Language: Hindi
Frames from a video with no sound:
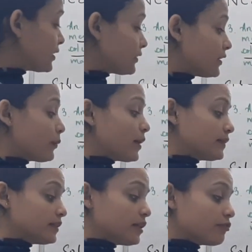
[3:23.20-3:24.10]
करते हैं हम
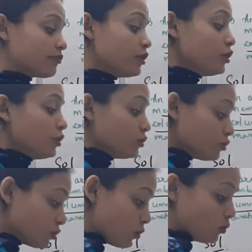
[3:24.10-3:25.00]
एच
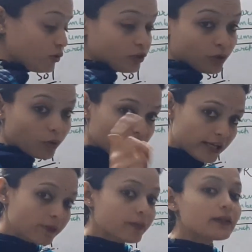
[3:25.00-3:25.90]
सो so, जिनको
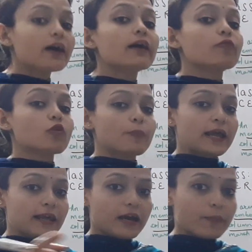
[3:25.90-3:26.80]
नहीं पता है वो
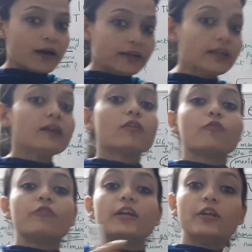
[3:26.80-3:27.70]
पहले हमारी
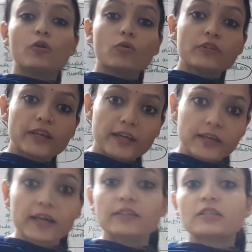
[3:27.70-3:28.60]
वीडियो को
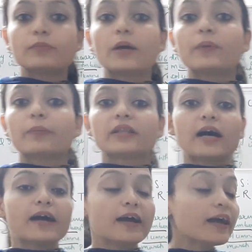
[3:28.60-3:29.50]
देखें जिसमें हमने
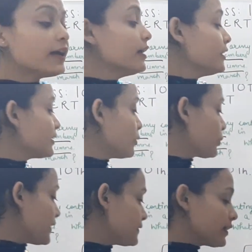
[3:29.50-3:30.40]
बताया है कि हम
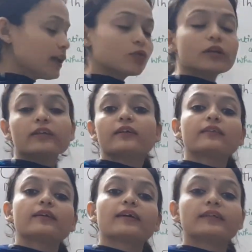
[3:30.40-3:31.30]
कैसे कैलकुलेट
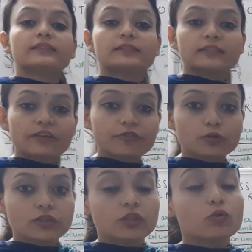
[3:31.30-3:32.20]
करते हैं एच सी एफ
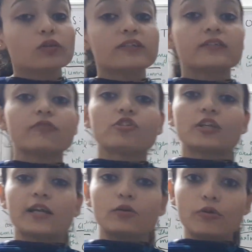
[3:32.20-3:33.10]
यूजिंग यूक्लिड्स
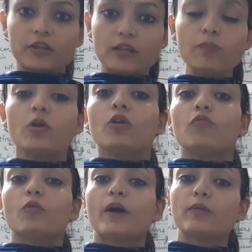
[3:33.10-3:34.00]
डिवीजन एल्गोरिदम
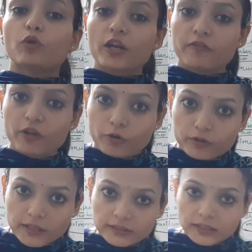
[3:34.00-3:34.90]
वो हमारी पुरानी वीडियो को
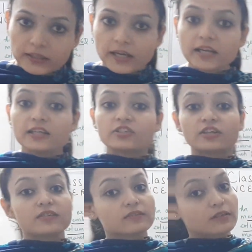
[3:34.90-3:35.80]
देख सकते हैं नीचे
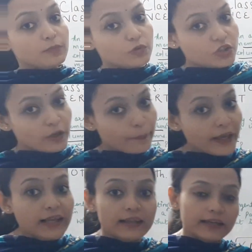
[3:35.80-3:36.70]
डिस्क्रिप्शन
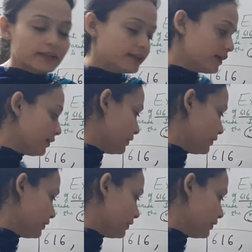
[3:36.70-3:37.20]
में लिंक दिया